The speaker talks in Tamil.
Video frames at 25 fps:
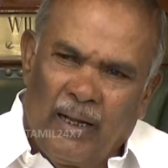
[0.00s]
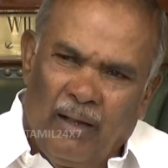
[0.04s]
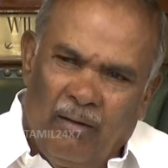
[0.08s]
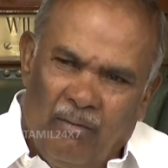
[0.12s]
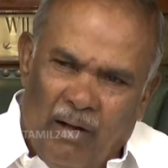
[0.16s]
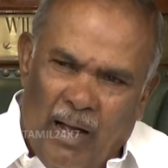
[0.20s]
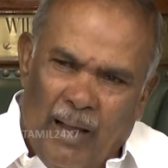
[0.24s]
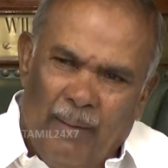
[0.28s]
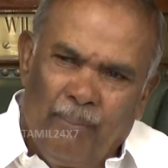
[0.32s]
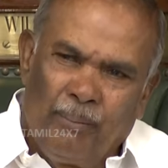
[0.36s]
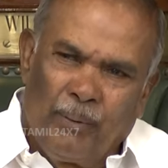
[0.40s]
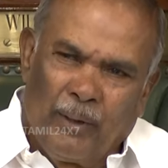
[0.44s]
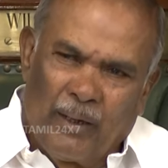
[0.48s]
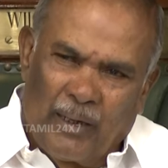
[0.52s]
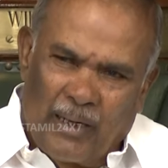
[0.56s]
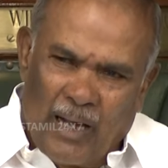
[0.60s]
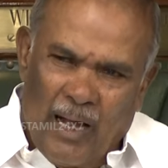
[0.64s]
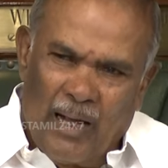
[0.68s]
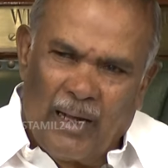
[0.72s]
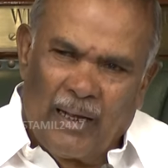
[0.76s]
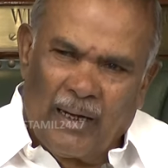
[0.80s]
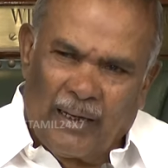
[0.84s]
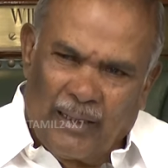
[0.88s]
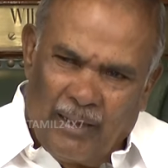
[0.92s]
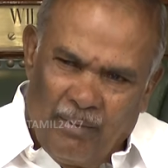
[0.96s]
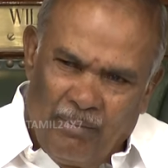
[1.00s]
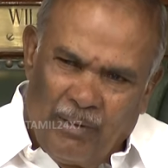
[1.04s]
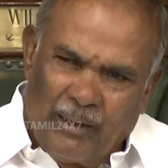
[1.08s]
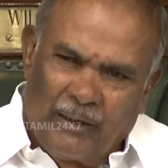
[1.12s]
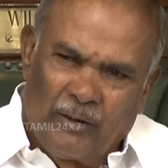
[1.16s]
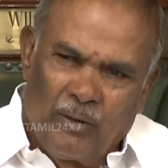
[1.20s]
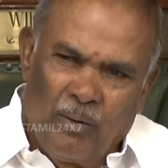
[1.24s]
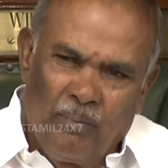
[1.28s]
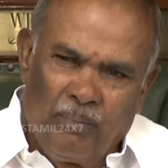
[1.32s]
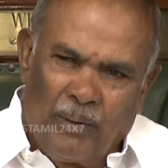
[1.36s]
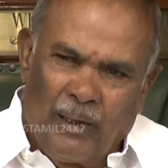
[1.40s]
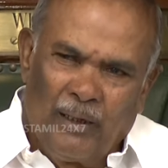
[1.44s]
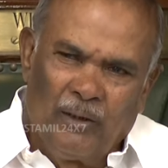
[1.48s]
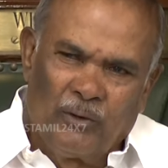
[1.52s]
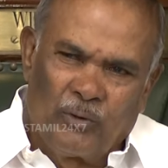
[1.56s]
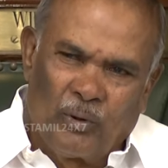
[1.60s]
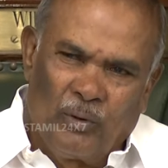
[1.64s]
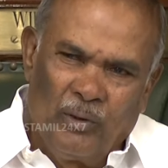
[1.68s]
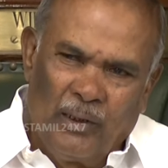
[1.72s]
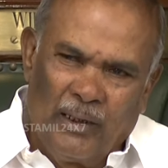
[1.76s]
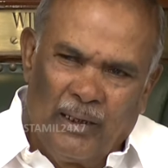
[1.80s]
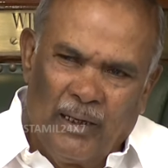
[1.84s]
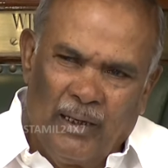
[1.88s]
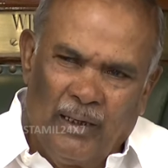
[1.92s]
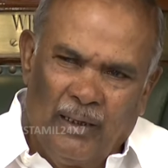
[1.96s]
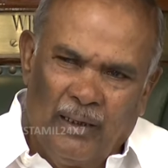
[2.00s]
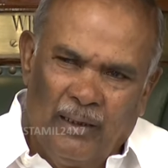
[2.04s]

வாய்ப்பு இருக்காங்கிறத மட்டும் பதில் சொல்லுங்க